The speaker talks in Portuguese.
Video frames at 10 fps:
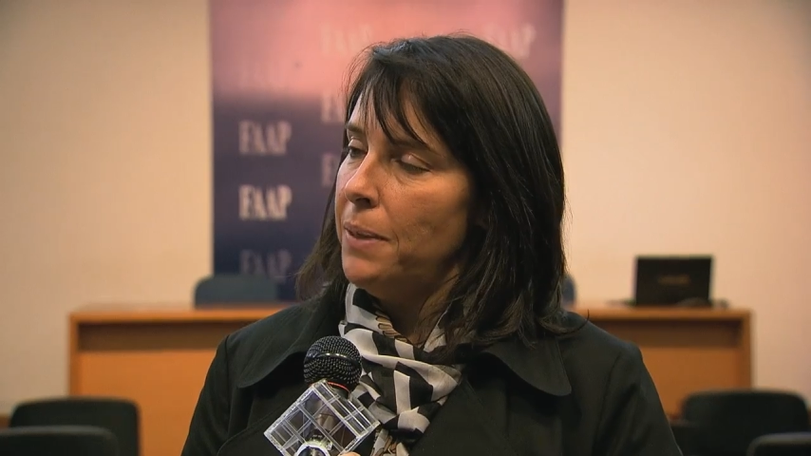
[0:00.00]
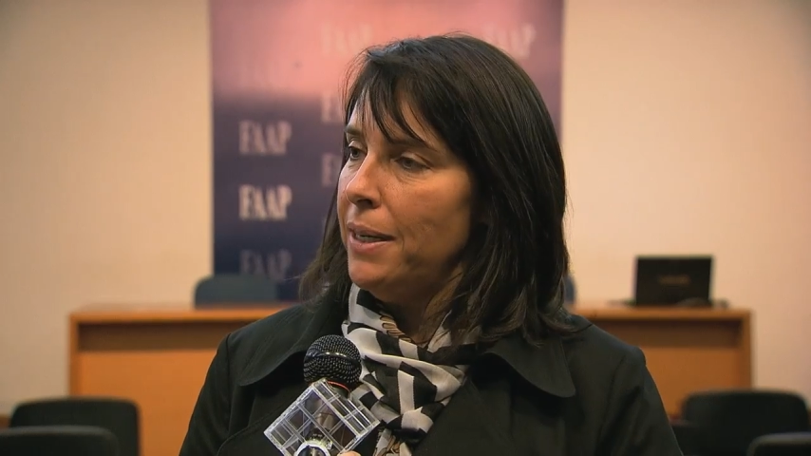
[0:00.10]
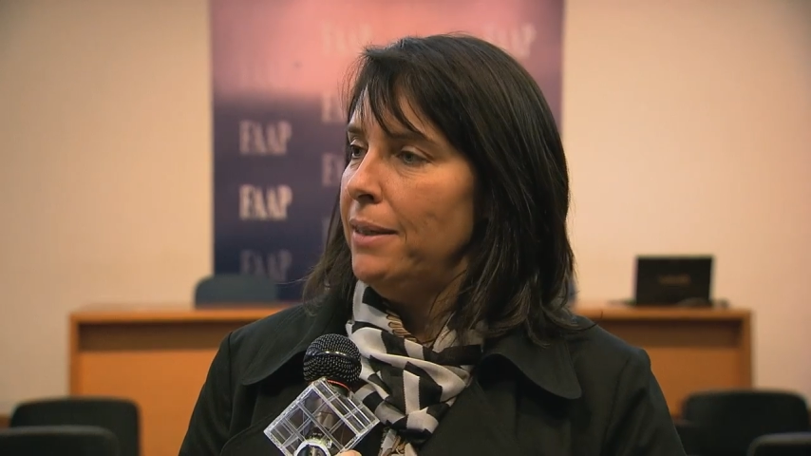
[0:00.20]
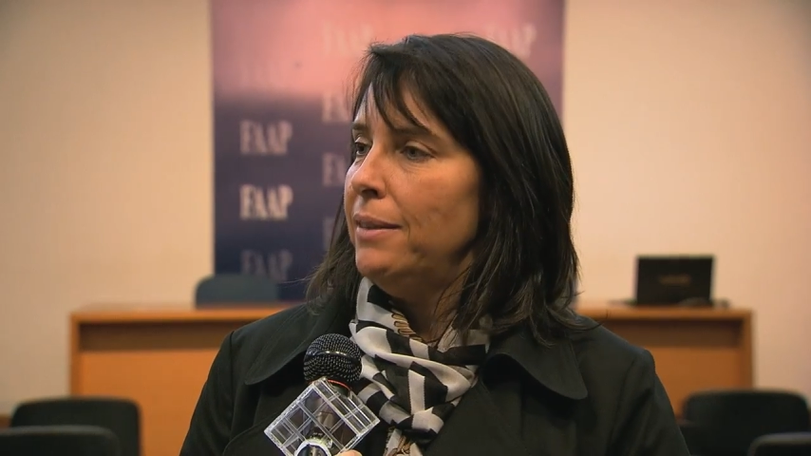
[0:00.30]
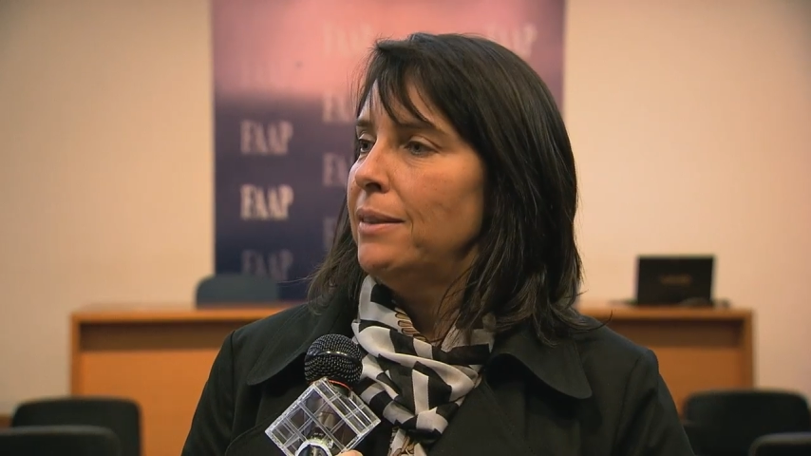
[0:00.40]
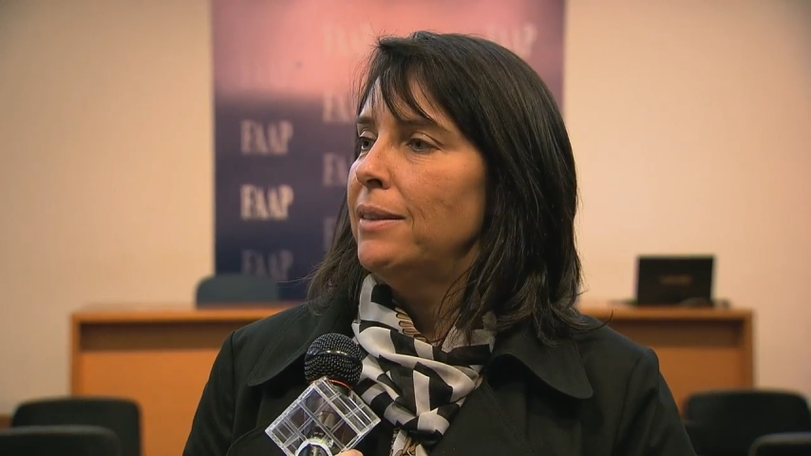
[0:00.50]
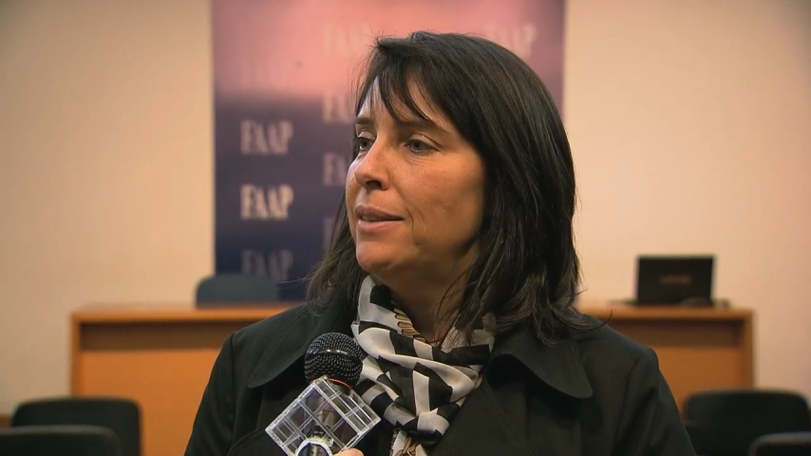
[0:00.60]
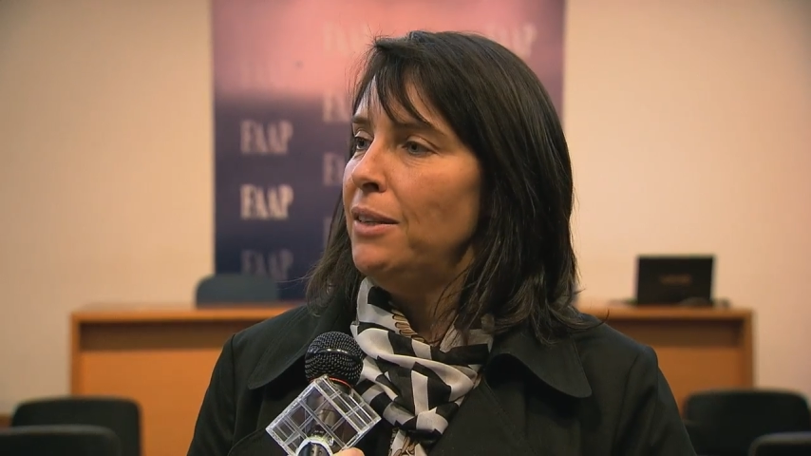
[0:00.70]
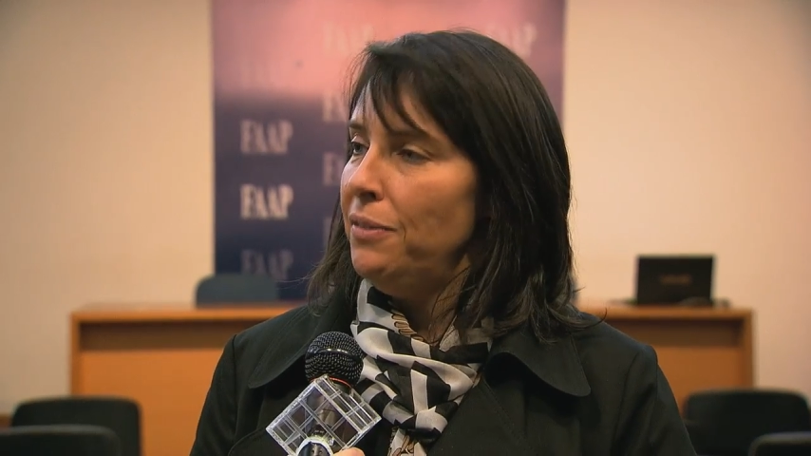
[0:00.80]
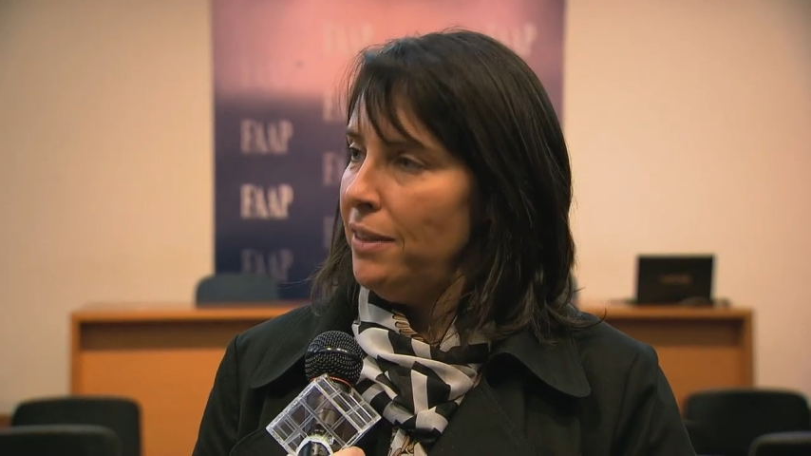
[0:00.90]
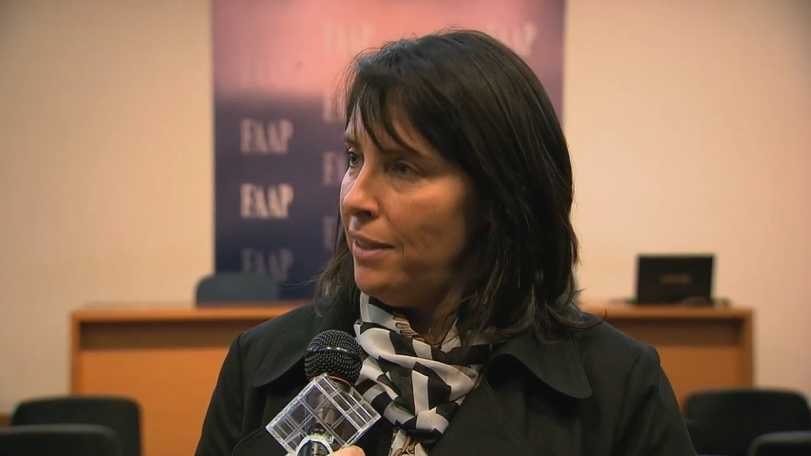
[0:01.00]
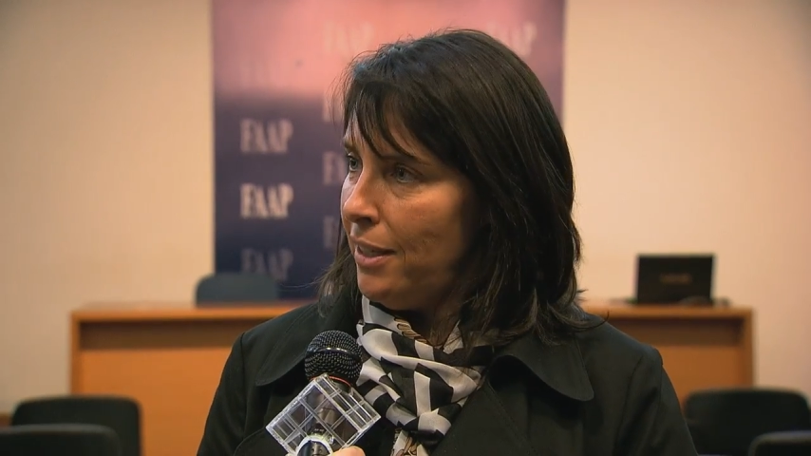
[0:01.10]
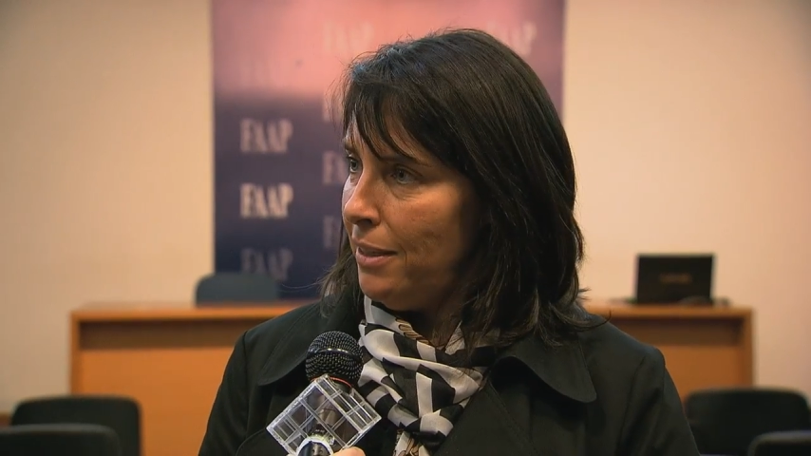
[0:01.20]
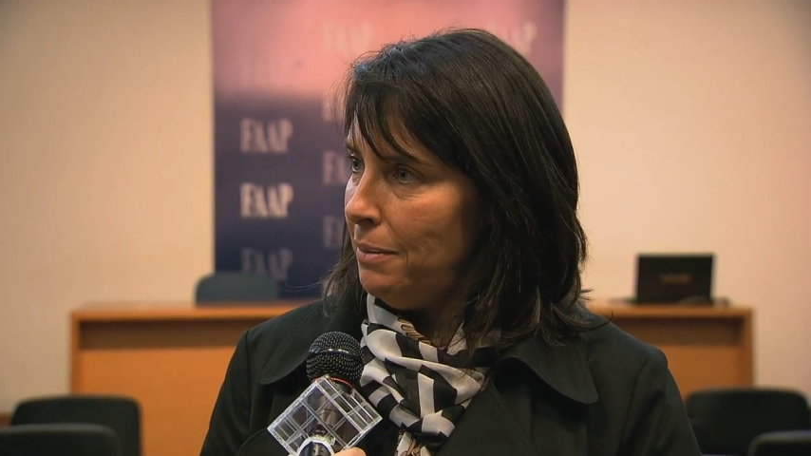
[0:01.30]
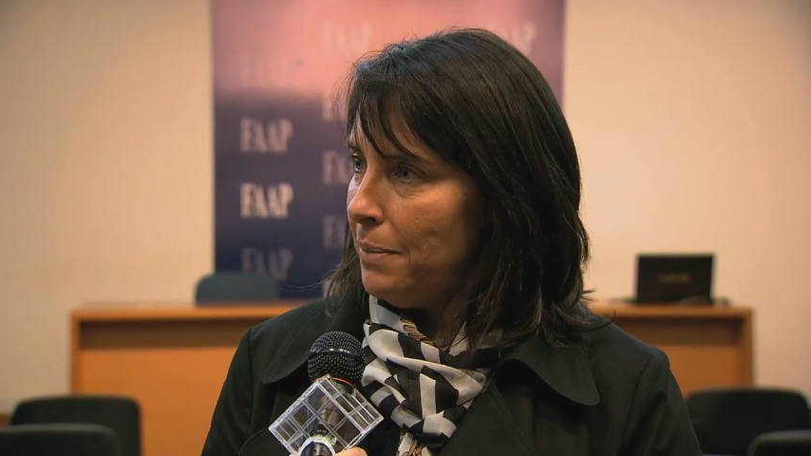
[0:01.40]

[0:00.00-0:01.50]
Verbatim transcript: para defender,